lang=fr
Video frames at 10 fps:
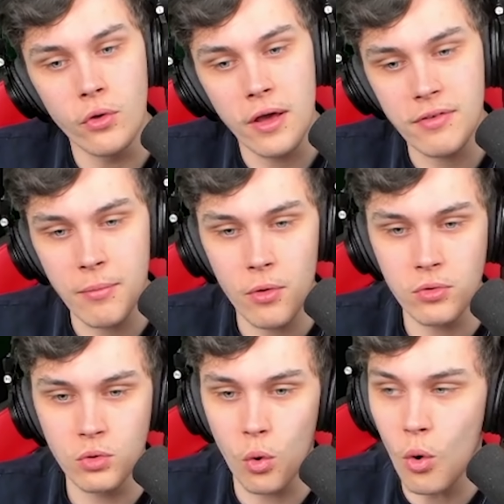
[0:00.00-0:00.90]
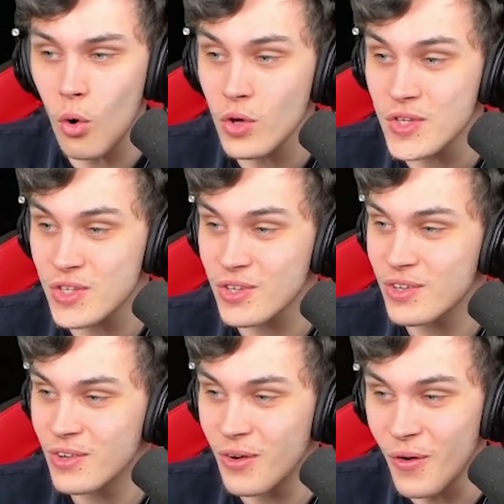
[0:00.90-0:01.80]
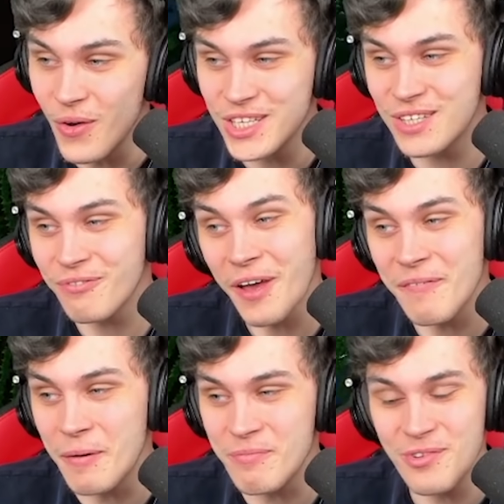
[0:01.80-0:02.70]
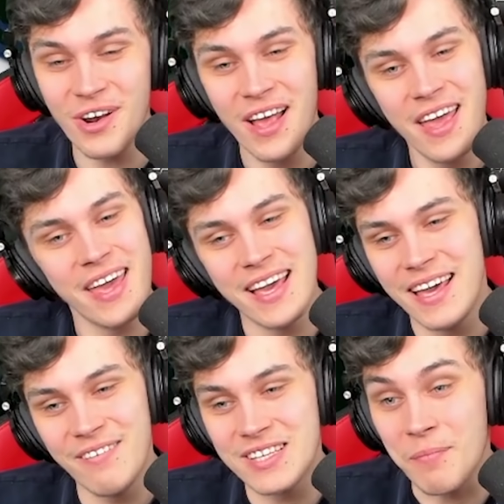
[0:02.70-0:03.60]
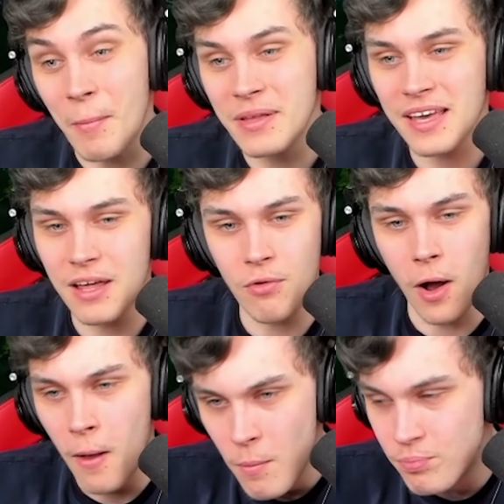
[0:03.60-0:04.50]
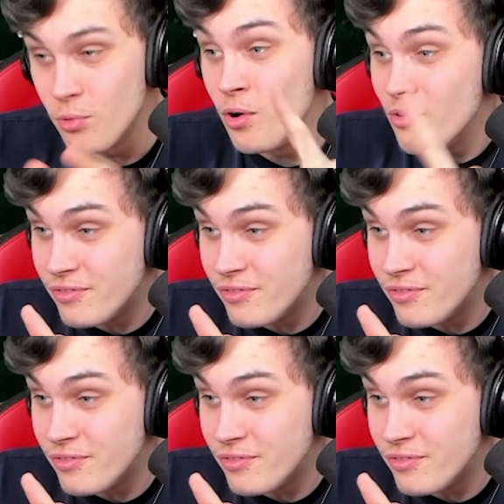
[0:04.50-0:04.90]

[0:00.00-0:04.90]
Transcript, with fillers: aurait vraiment une grosse grosse ferme à poules et bah, ça permettrait d'avoir poules,